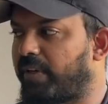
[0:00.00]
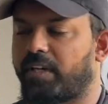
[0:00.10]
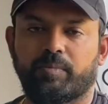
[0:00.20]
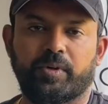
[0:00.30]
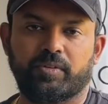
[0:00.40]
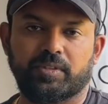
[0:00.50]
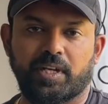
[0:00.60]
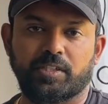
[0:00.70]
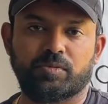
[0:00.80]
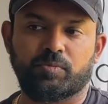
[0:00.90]
வெளியில் போயிட்டு வந்து
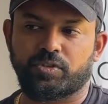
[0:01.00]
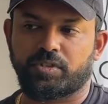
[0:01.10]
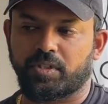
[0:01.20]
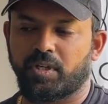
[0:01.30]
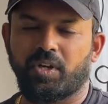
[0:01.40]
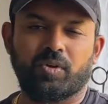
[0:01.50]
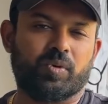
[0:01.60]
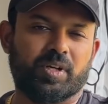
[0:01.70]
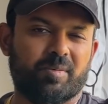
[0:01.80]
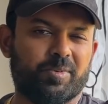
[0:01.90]
லஞ்ச் முடிச்சுட்டு
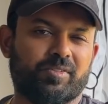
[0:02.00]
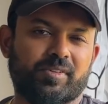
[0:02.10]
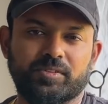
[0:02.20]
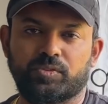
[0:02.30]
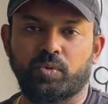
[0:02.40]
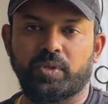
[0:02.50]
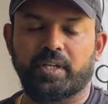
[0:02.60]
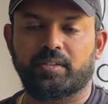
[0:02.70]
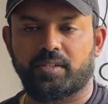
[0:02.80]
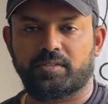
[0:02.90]
ஒரு கப்பல் ஆஃப் ஹவர்ஸ் தூங்கி
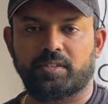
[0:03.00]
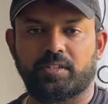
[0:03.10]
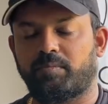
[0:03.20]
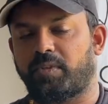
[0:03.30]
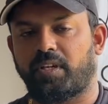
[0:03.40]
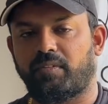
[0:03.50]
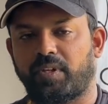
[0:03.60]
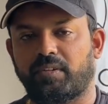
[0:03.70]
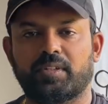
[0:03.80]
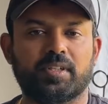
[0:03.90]
எழுந்திரிச்சிட்டு திரும்பி
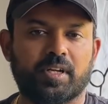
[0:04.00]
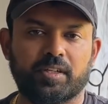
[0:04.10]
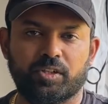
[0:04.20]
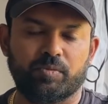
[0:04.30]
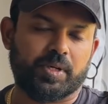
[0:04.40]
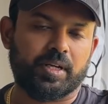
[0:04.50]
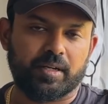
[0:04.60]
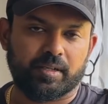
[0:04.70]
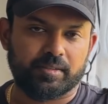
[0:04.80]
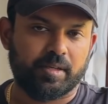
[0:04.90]
ஈவினிங் வந்து கண்டினியூ
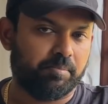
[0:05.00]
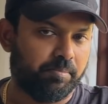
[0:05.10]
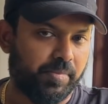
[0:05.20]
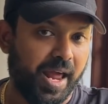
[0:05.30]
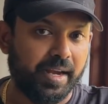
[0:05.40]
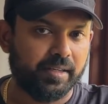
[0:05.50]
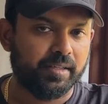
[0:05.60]
பண்ணலான்றது தான் பிளான்